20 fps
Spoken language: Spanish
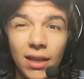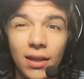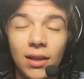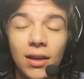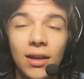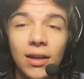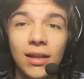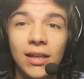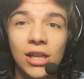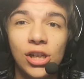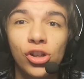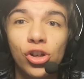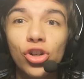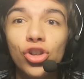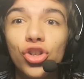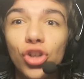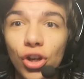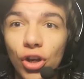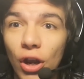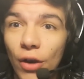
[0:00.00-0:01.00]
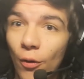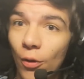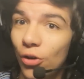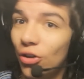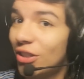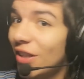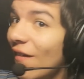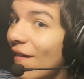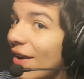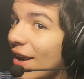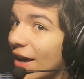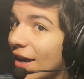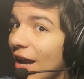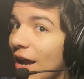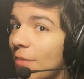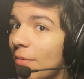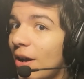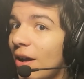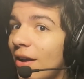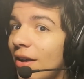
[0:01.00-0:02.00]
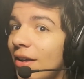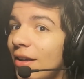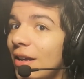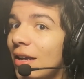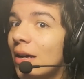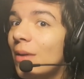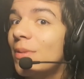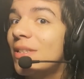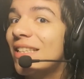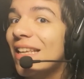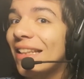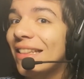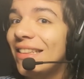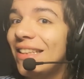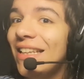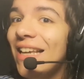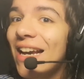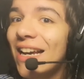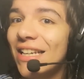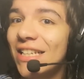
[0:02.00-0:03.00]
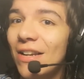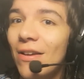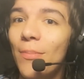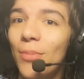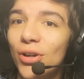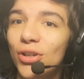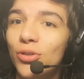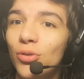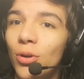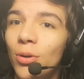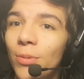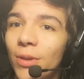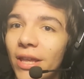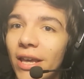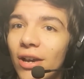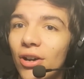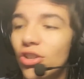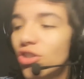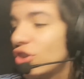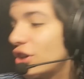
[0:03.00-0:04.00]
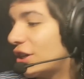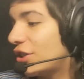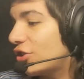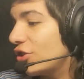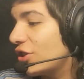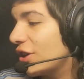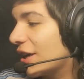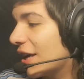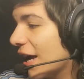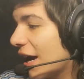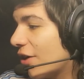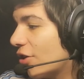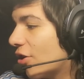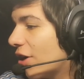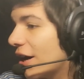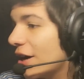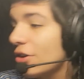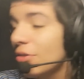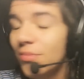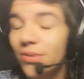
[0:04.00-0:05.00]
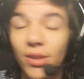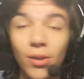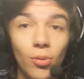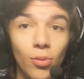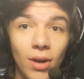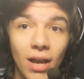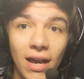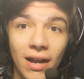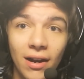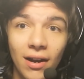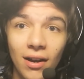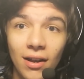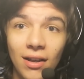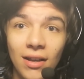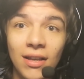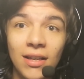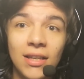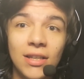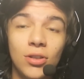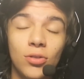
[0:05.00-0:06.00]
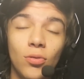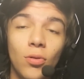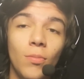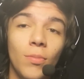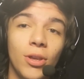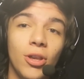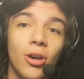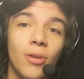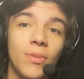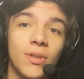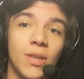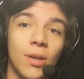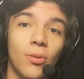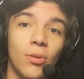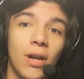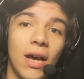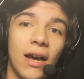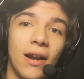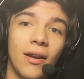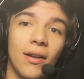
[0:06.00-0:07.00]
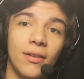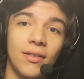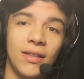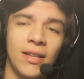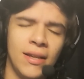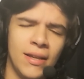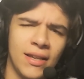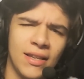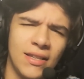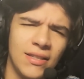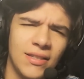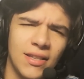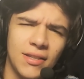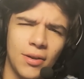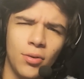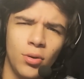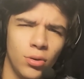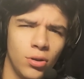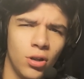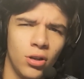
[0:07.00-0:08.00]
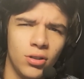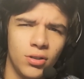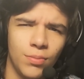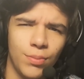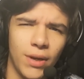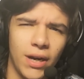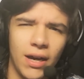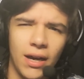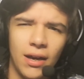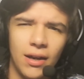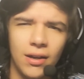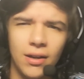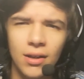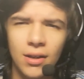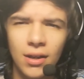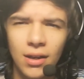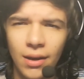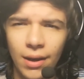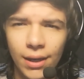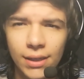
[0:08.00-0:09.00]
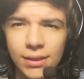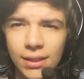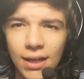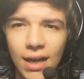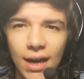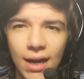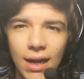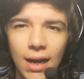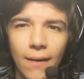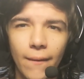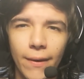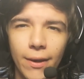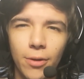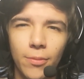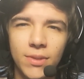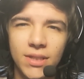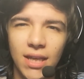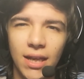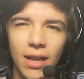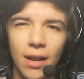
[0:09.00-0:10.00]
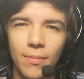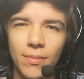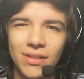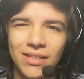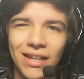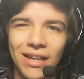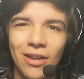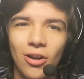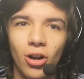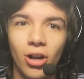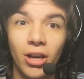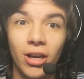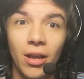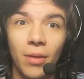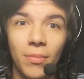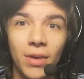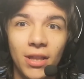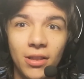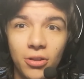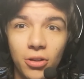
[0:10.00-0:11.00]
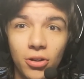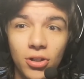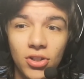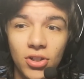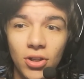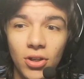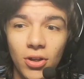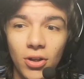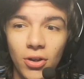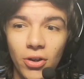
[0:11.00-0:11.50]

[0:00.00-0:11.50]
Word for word: Y, yo, cuando estaba en la cama, sentía que yo iba a poder subir videos. Entonces, ¿qué hago? Agarro mi celular y subo un video de mi celular de 15 segundos para ver si cargaba y no me salía el mensaje de los lineamientos.